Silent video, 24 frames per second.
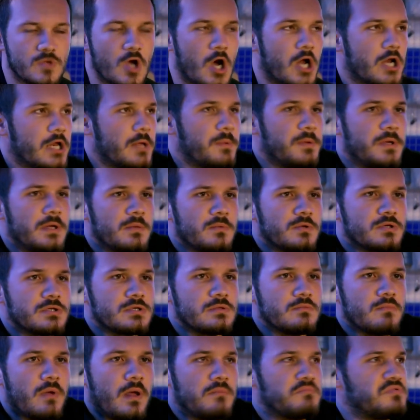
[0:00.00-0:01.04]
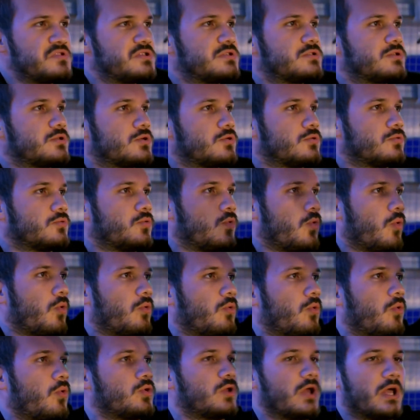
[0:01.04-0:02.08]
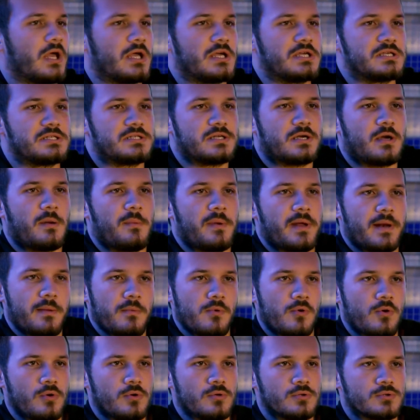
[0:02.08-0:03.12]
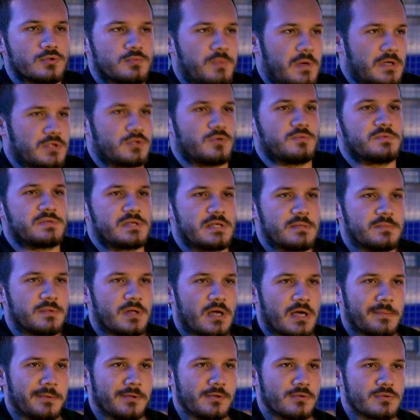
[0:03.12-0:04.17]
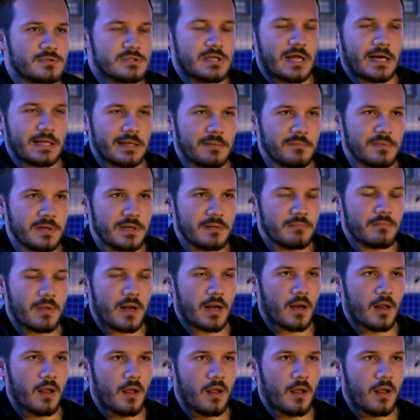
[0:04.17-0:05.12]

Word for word: Ya ne bileyim kızım ben. Biz odaya gizli kamera mı koyuyoruz? Başkomiserimi takip ediyoruz. Nereden bileyim ben?